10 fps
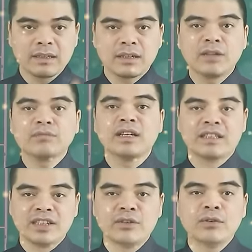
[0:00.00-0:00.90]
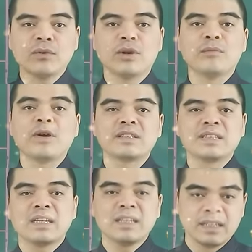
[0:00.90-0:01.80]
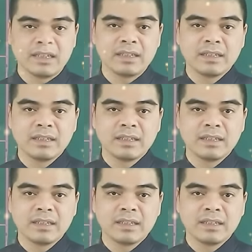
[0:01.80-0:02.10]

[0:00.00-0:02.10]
không thể thiếu của mọi gia đình.